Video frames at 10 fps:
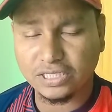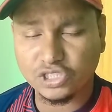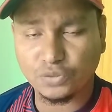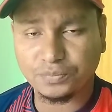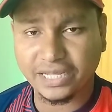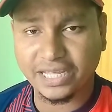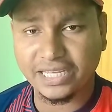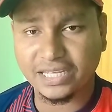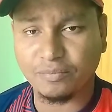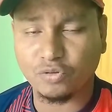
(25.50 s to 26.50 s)
ইউটিউব থেকে
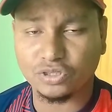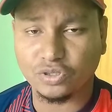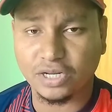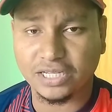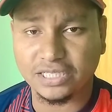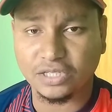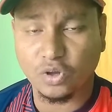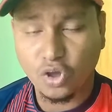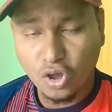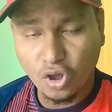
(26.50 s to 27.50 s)
ইনকাম করতে হলে কিন্তু
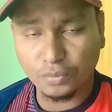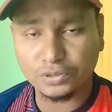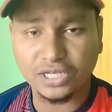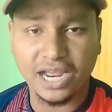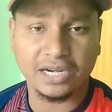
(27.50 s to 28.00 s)
অবশ্যই